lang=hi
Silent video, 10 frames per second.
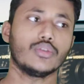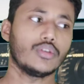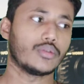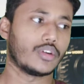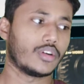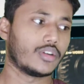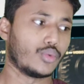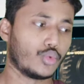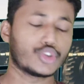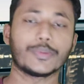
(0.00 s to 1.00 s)
तो
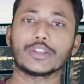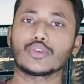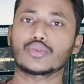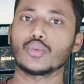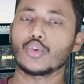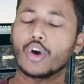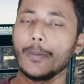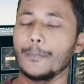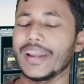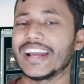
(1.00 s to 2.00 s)
उसमें दोस्तों
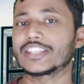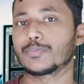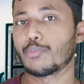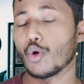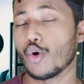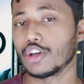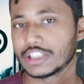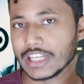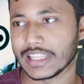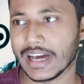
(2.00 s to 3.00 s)
कंप्लेंट्स बहुत
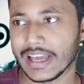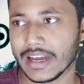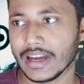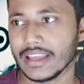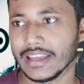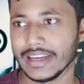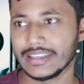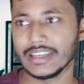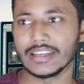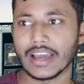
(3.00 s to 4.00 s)
ज्यादा आया है
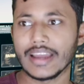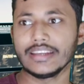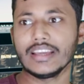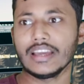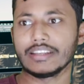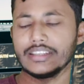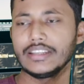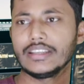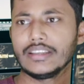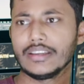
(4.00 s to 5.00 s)
एट्टी या
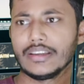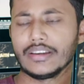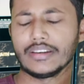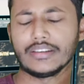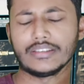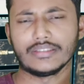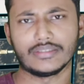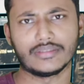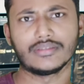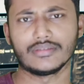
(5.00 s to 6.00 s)
एट्टी
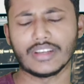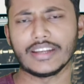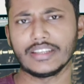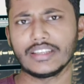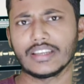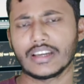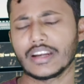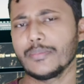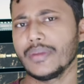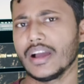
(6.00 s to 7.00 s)
नाइनटी के
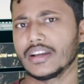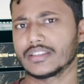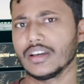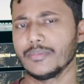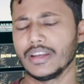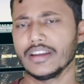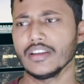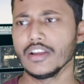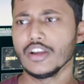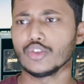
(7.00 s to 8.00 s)
करीब में आया था मिलियन
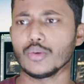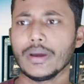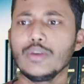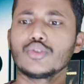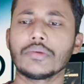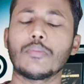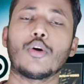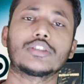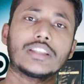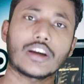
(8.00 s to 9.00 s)
तो भाई उसमें
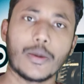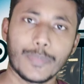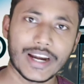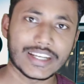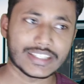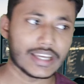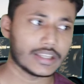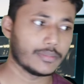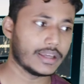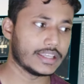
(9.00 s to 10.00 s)
बहुत ज्यादा कंप्लेंट्स आया
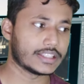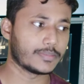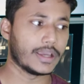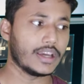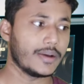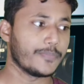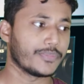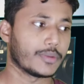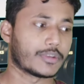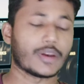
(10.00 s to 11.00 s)
कि भाई इसमें
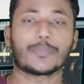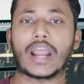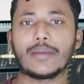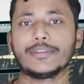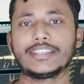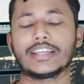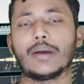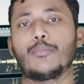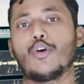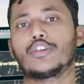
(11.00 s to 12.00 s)
मतलब प्राइवेसी का
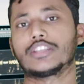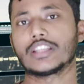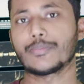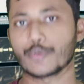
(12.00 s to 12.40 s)
बहुत ज़्यादा